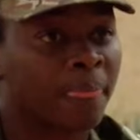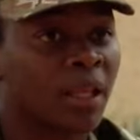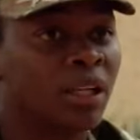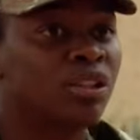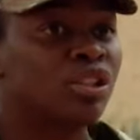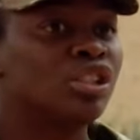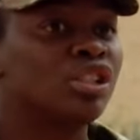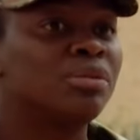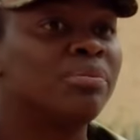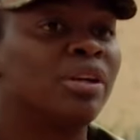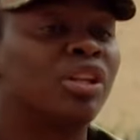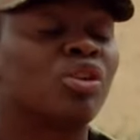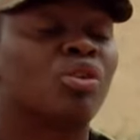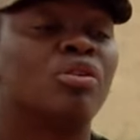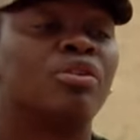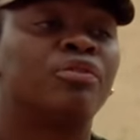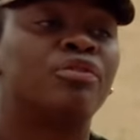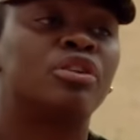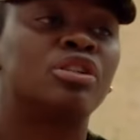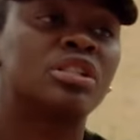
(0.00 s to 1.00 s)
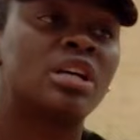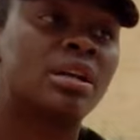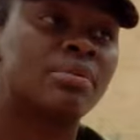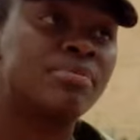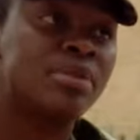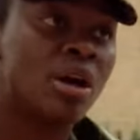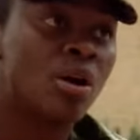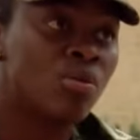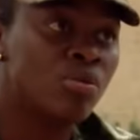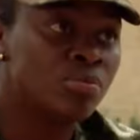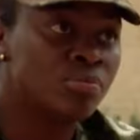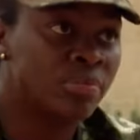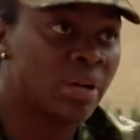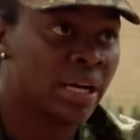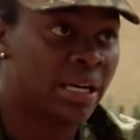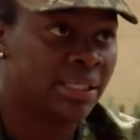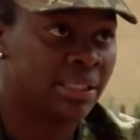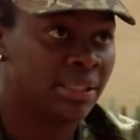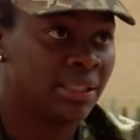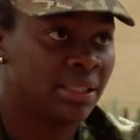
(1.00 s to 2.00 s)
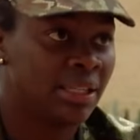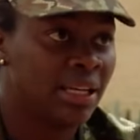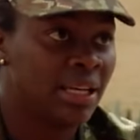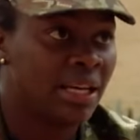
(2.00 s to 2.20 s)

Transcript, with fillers: entonces me tocó esforzarme aún más